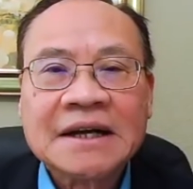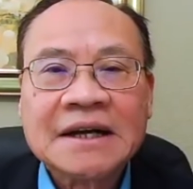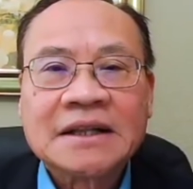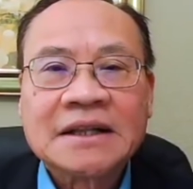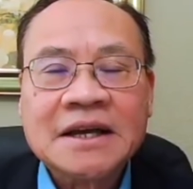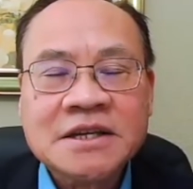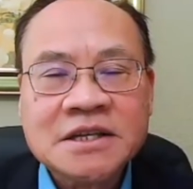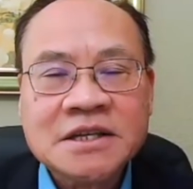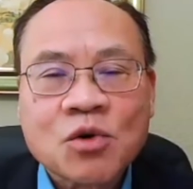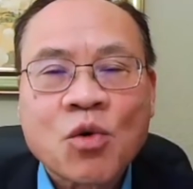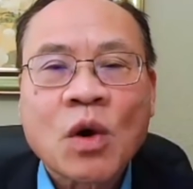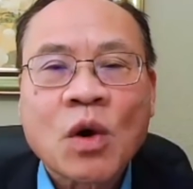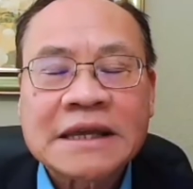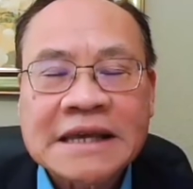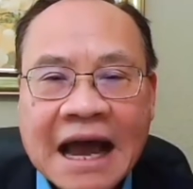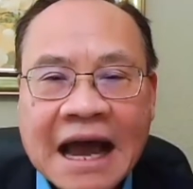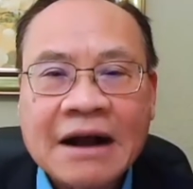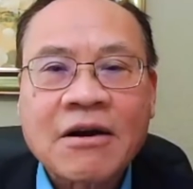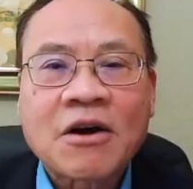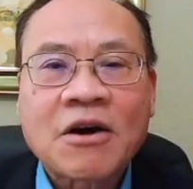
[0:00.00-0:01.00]
thì những quốc
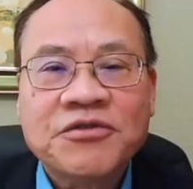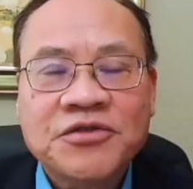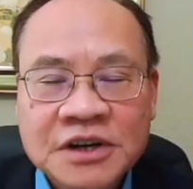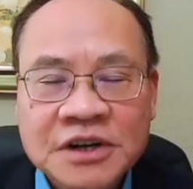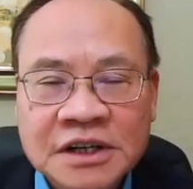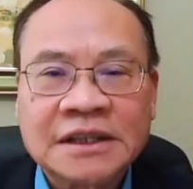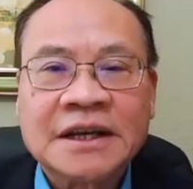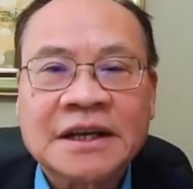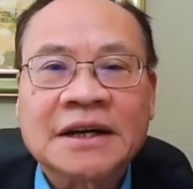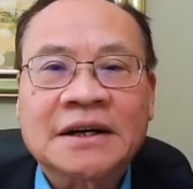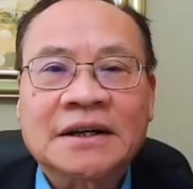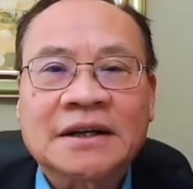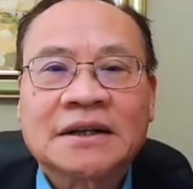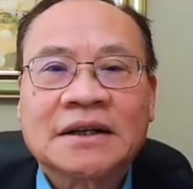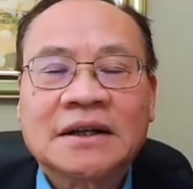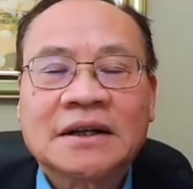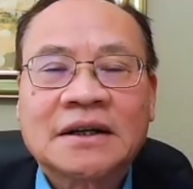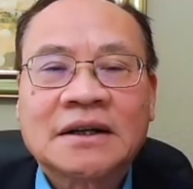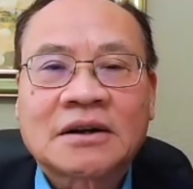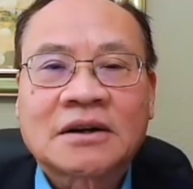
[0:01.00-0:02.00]
gia có phương tiện
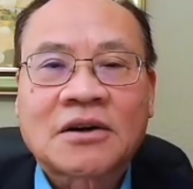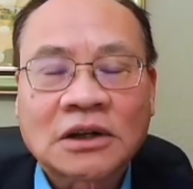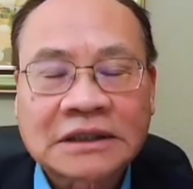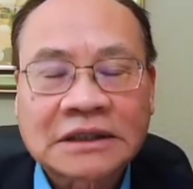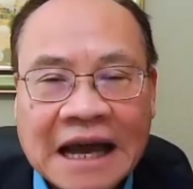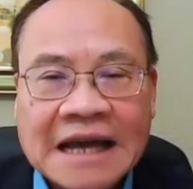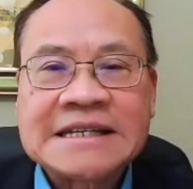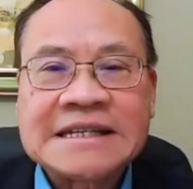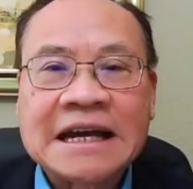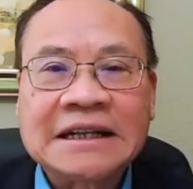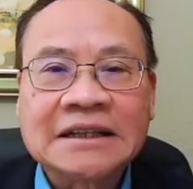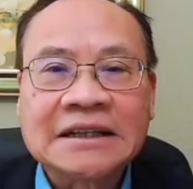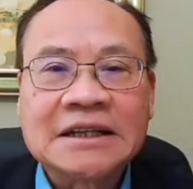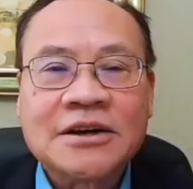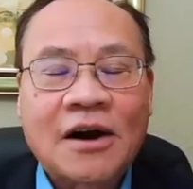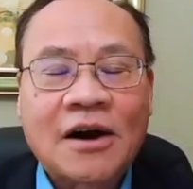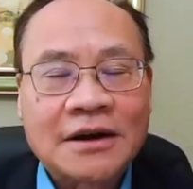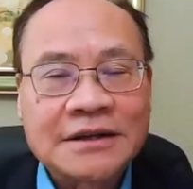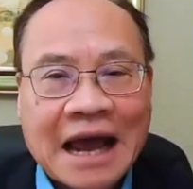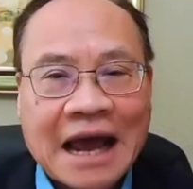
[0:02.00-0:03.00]
có tài chánh
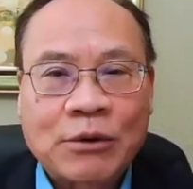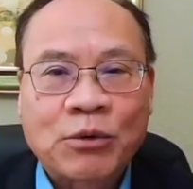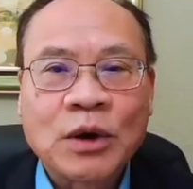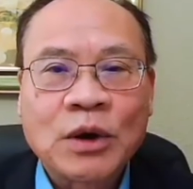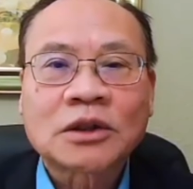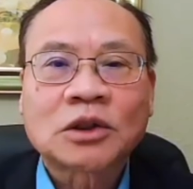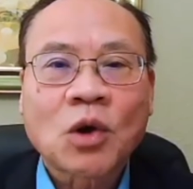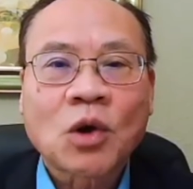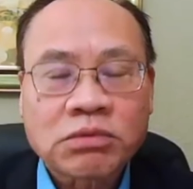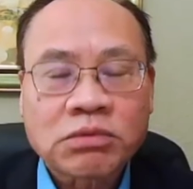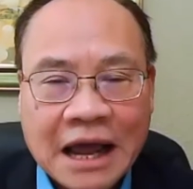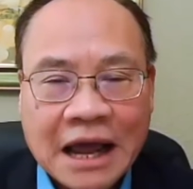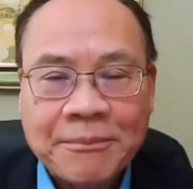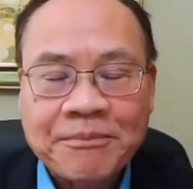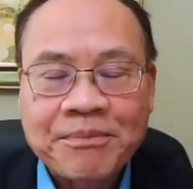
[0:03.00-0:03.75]
thì họ giải quyết tốt đẹp